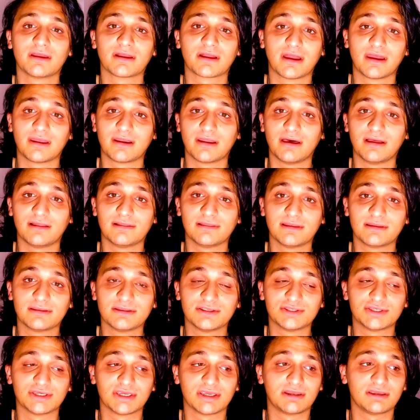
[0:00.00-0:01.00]
kanaldan
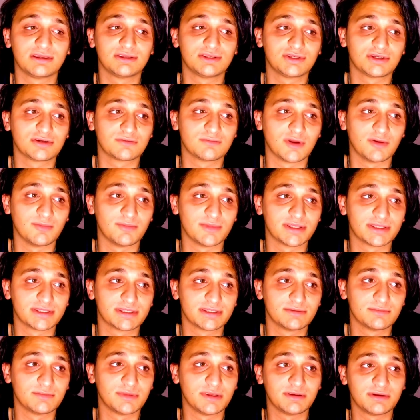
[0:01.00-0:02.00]
içerik
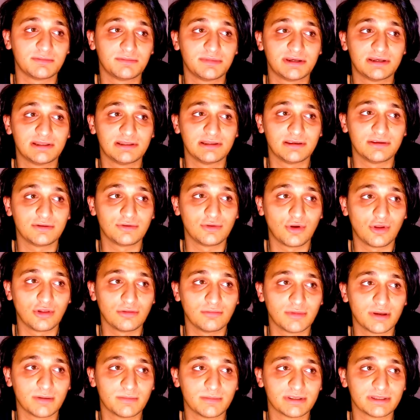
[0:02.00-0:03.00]
çıkmaması, birbirliğin
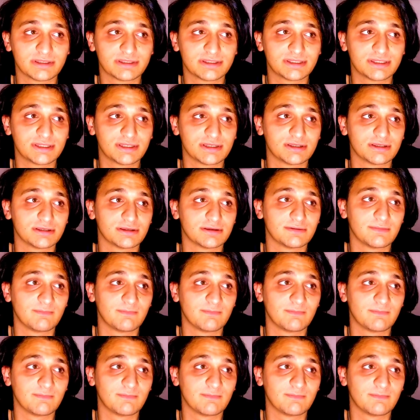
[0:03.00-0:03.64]
olmaması,